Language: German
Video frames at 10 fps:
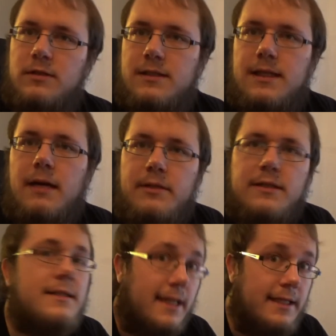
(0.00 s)
Und damit
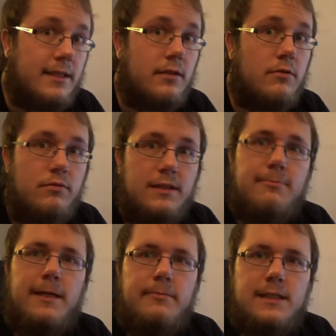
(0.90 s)
seid gegrüßt,
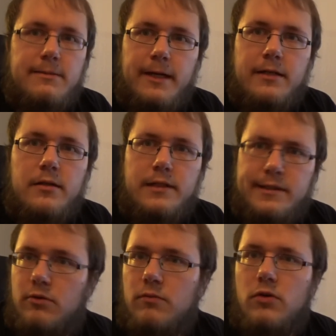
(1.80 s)
meine lieben Zwerge,
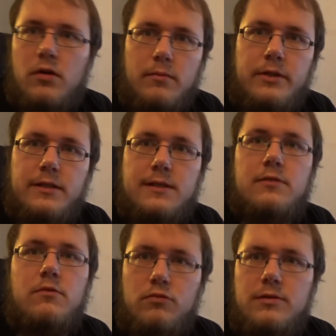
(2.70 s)
Gnome, Hobbits
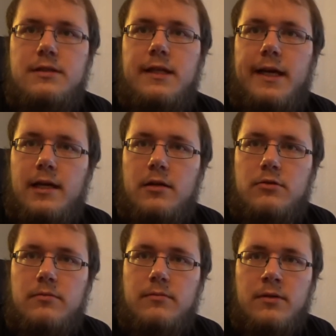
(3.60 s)
und
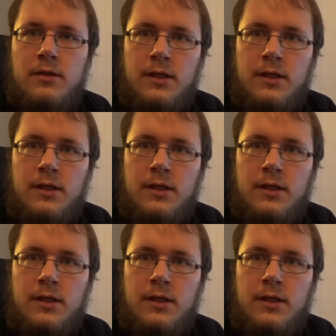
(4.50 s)
Eladum